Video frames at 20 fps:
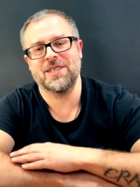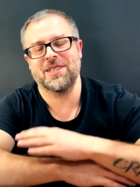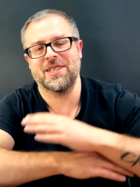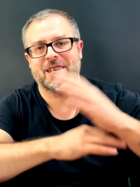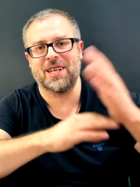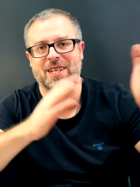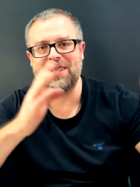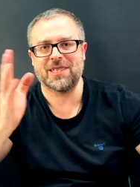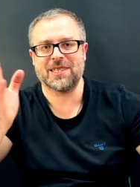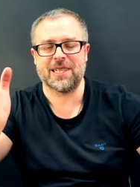из
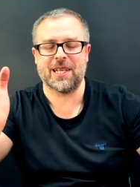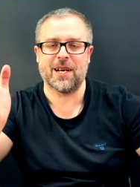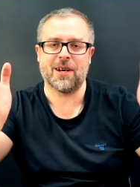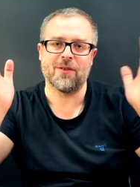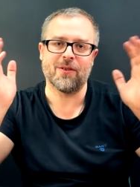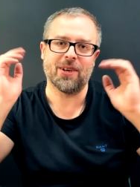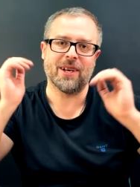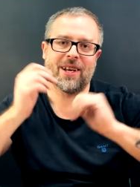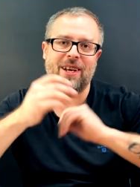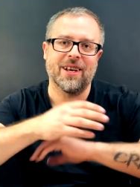
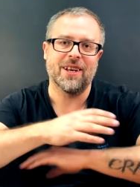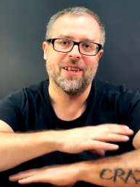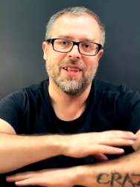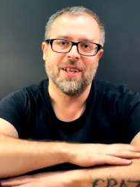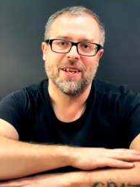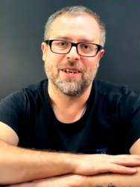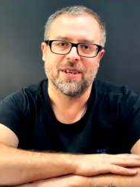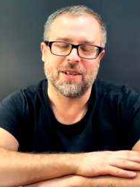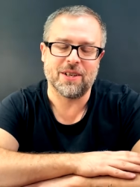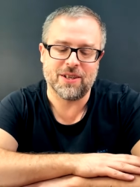Ярославля.
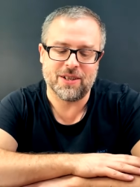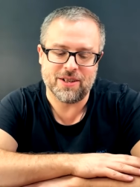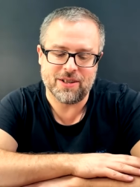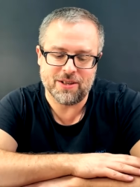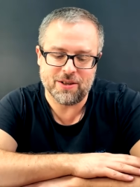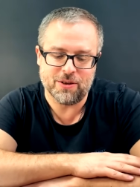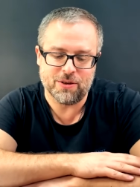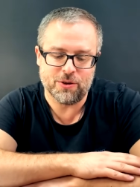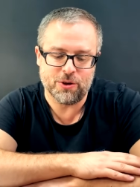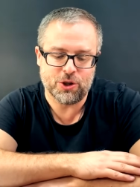
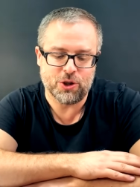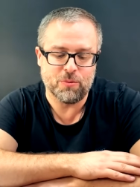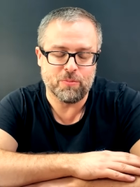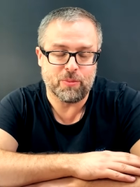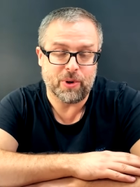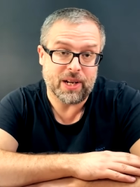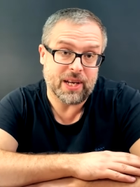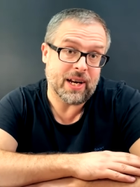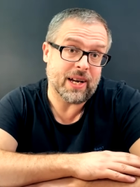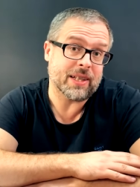Э, очень
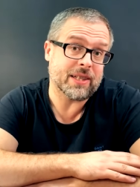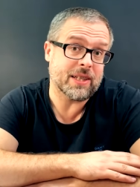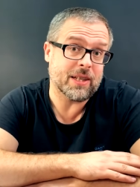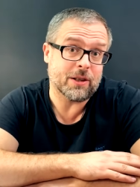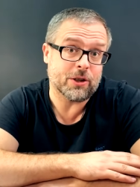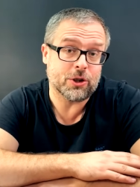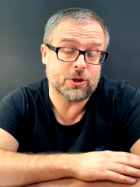приятно,